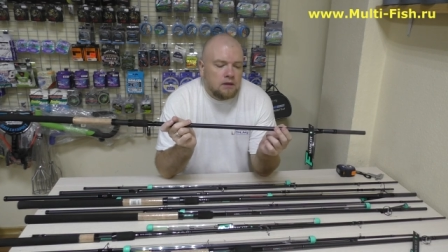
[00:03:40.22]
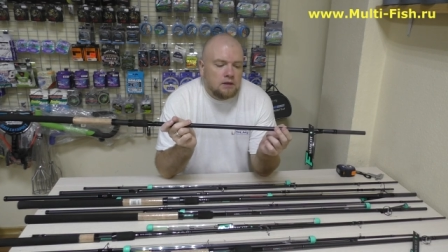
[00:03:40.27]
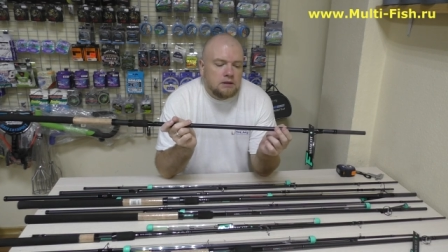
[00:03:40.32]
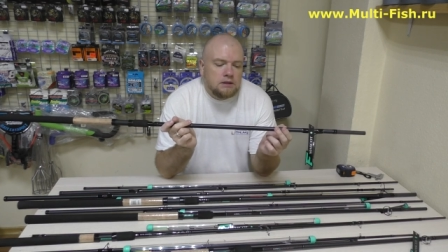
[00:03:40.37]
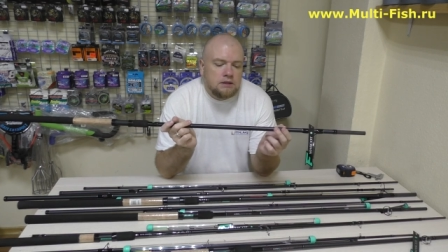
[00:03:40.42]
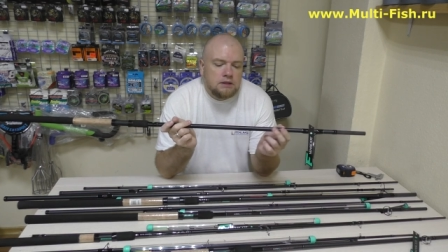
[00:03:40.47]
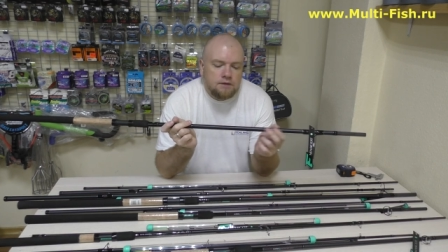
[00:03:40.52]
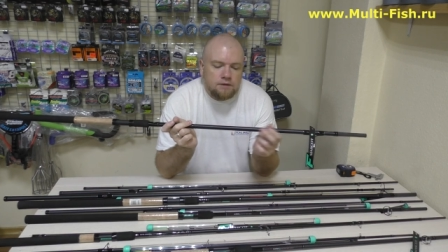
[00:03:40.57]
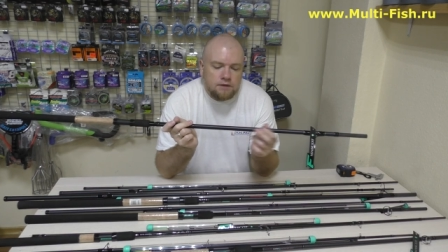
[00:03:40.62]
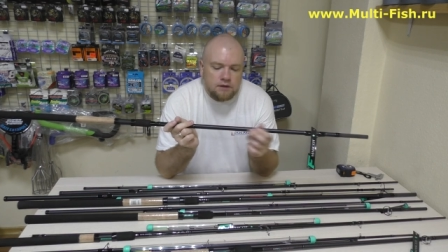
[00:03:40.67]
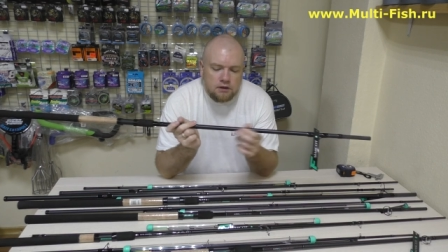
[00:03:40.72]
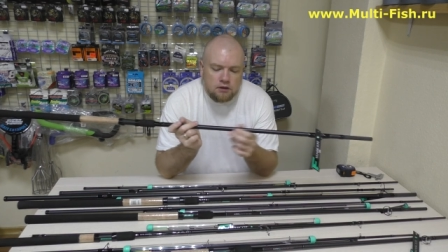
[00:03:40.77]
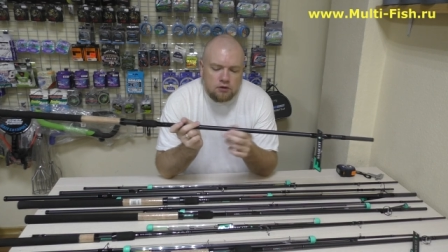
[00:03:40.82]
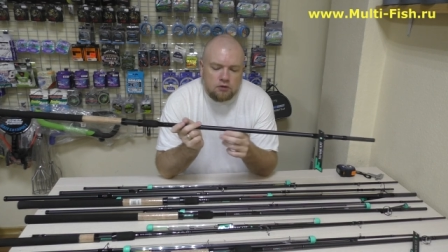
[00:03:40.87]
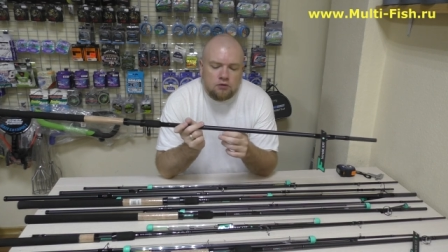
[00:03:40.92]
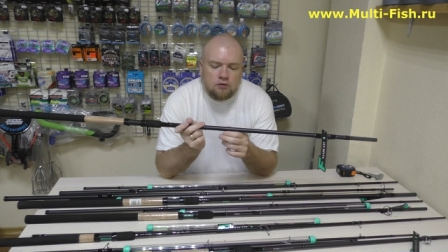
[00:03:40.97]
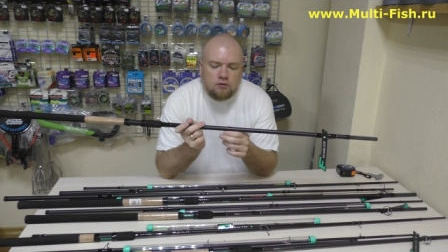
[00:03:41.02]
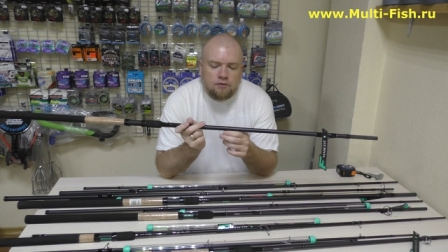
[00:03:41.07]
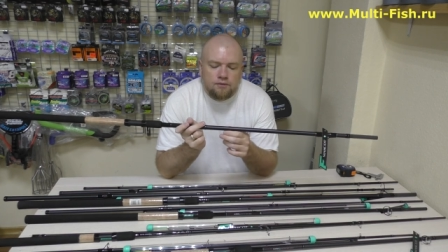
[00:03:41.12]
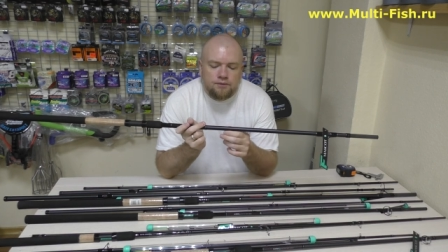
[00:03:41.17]

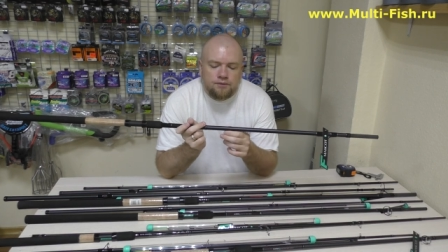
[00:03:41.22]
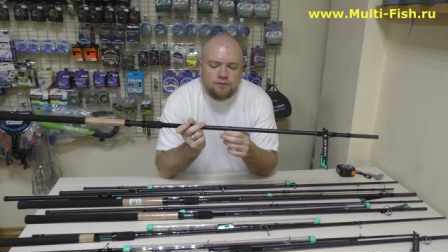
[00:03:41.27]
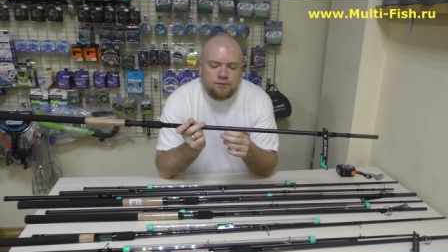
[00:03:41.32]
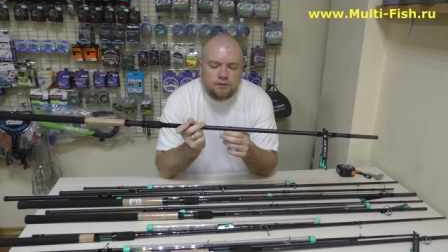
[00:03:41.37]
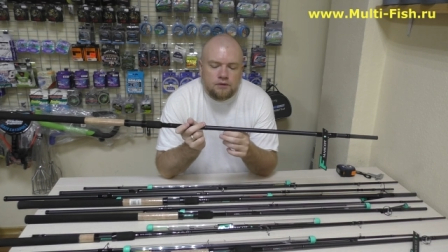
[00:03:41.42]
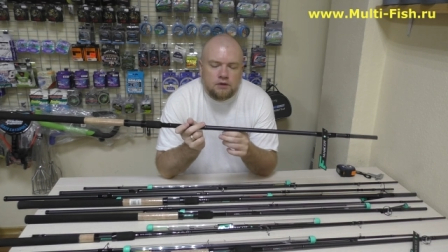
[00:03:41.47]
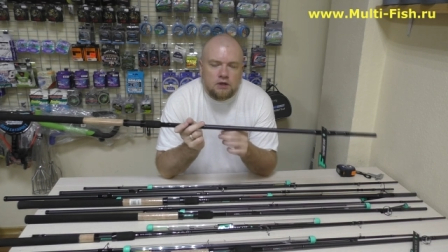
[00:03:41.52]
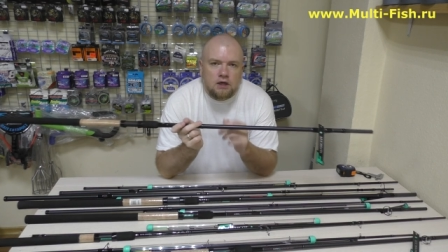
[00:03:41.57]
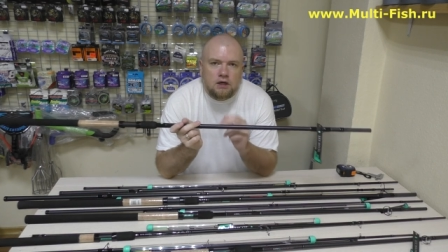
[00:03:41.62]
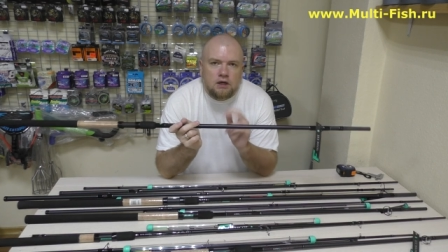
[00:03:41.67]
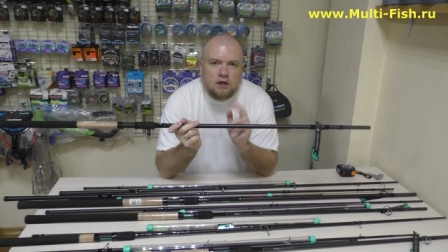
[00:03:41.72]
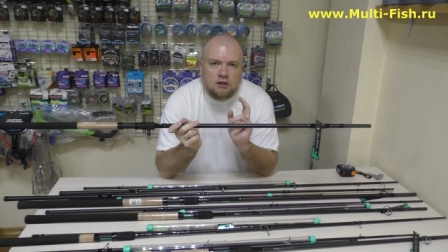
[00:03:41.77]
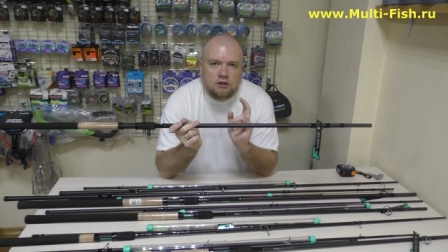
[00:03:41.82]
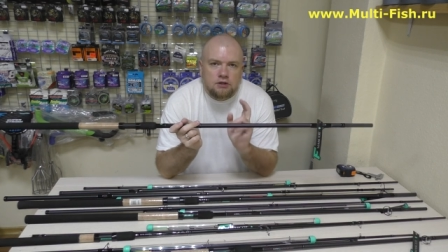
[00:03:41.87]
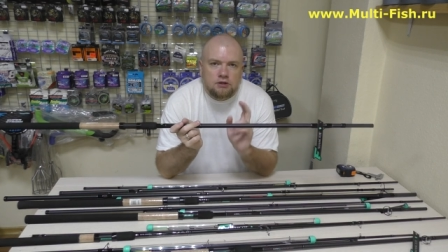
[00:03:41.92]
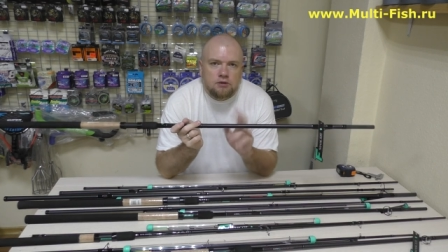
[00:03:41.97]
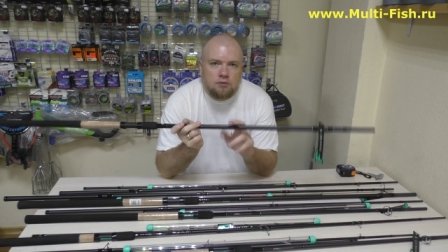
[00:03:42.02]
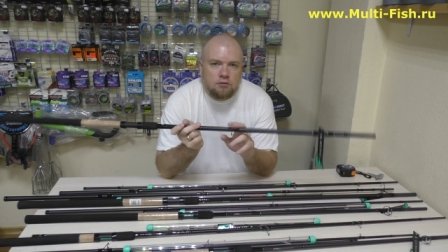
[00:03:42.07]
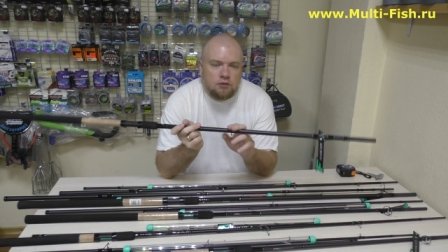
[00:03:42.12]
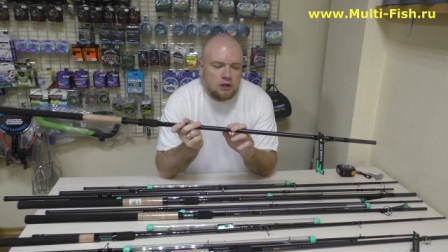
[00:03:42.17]
сверху на
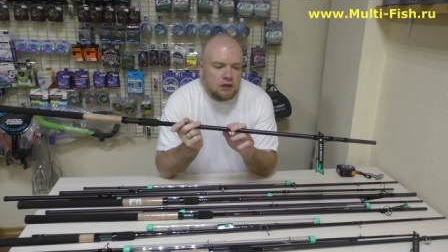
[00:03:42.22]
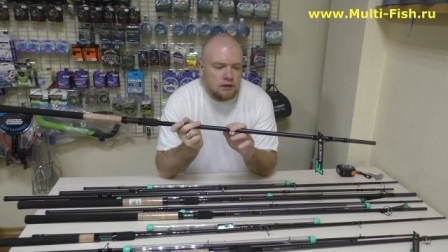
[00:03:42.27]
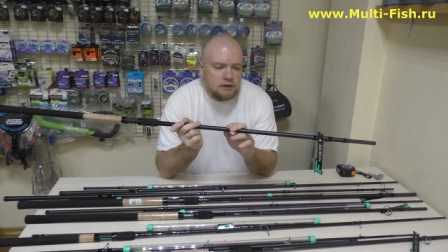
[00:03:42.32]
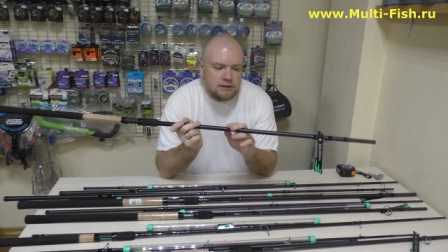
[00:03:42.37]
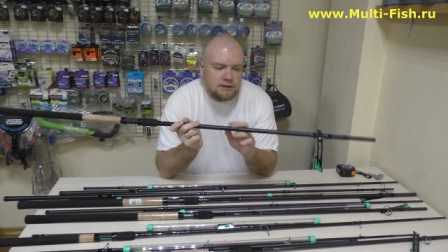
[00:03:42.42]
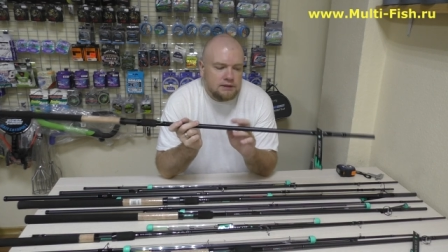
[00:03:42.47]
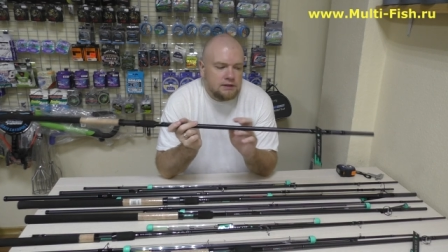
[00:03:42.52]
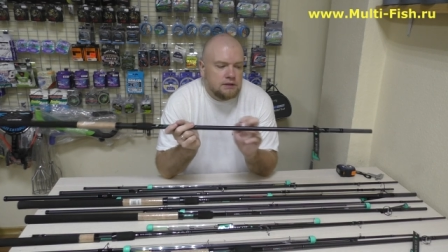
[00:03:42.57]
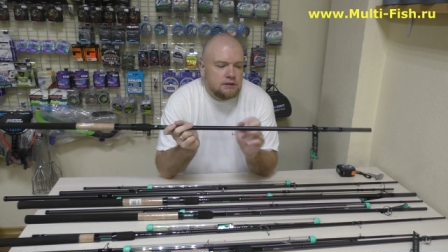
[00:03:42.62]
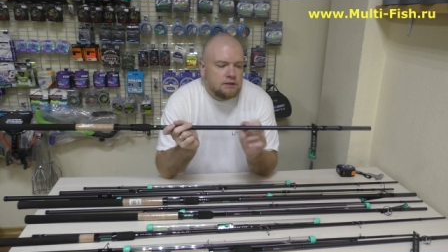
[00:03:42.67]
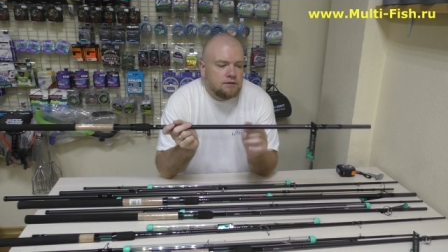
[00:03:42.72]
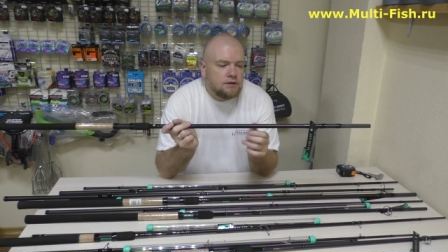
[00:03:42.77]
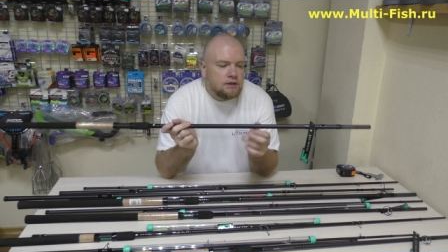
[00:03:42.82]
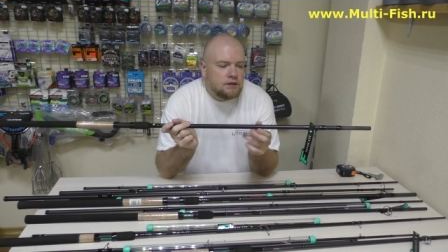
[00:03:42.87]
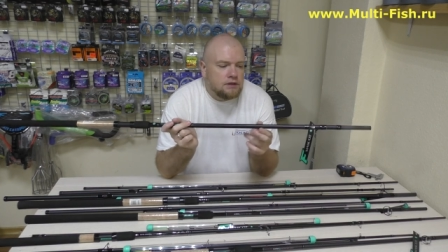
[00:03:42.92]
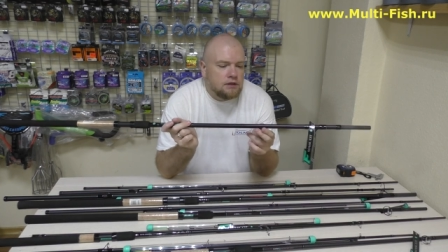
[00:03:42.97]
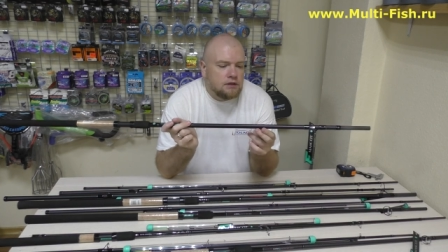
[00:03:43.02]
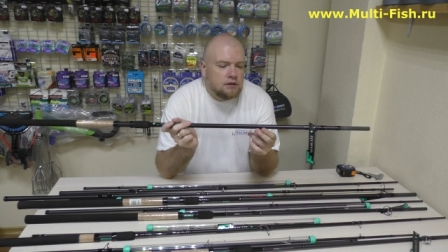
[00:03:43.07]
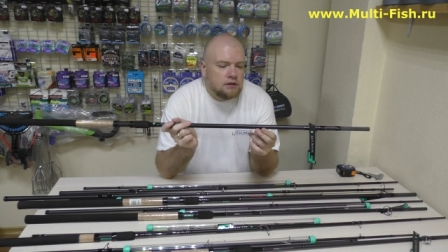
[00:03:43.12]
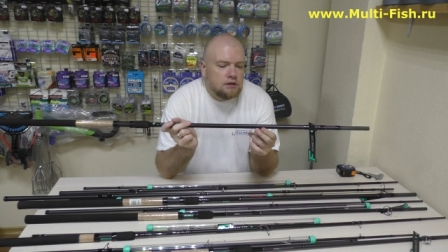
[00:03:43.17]
каждый бланк
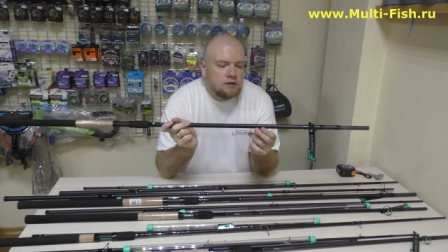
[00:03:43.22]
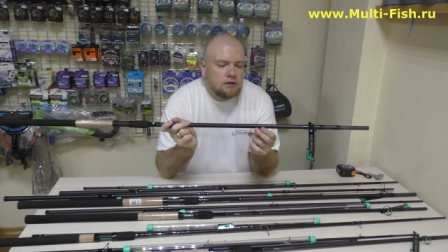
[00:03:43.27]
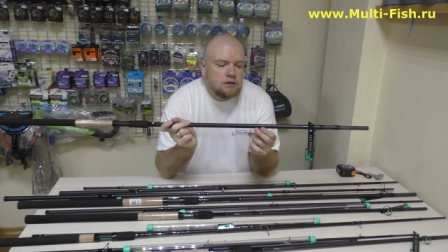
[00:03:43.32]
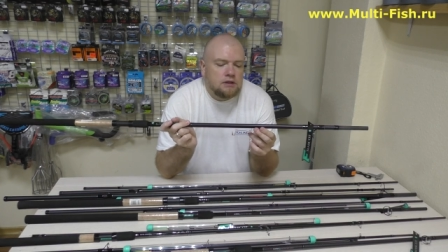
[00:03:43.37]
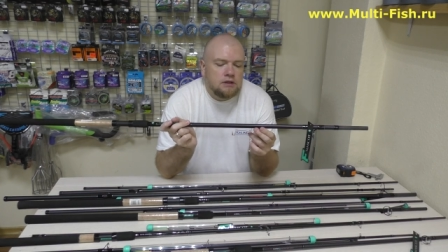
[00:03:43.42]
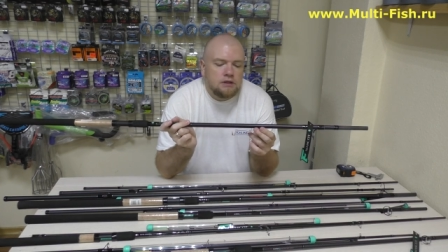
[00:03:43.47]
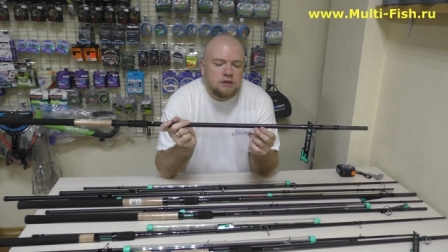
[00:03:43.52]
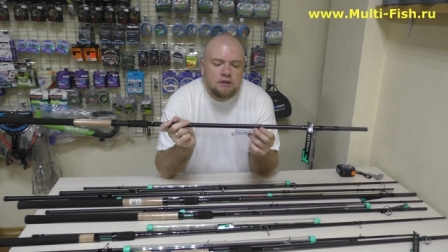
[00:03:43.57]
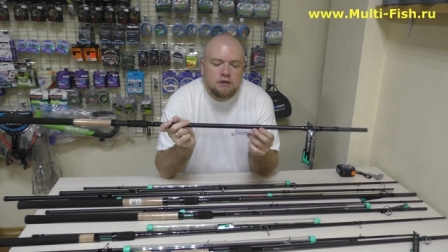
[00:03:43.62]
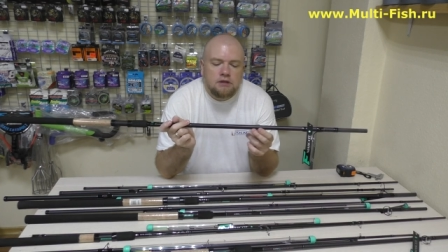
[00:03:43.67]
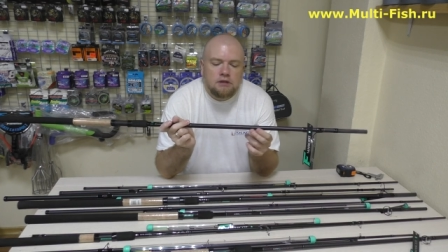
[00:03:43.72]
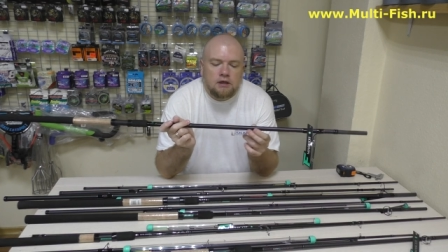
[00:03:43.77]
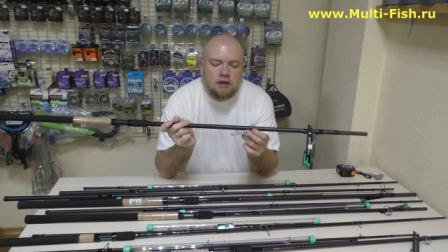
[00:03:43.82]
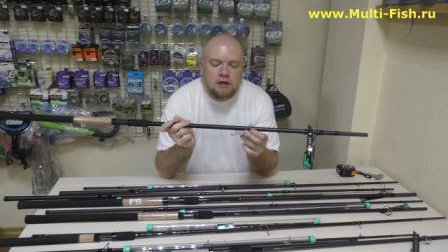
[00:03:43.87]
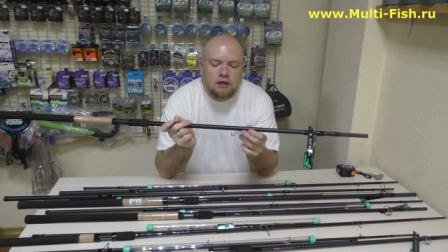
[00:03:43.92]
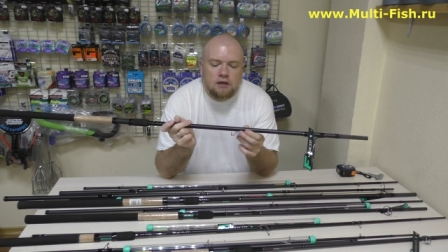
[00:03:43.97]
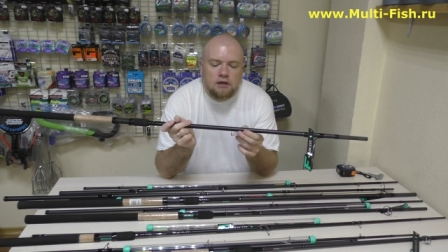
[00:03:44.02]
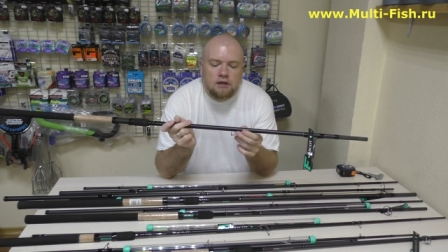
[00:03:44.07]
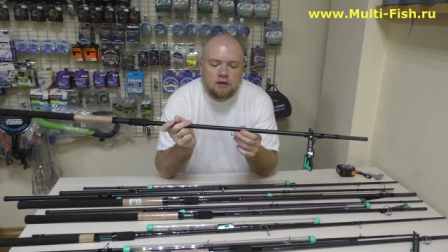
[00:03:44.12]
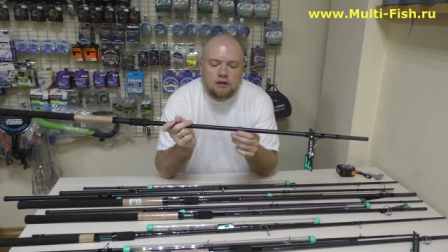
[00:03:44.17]
действительно
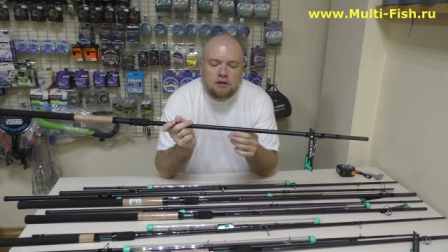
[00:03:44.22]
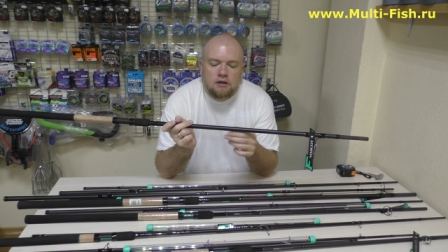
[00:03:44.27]
нанесена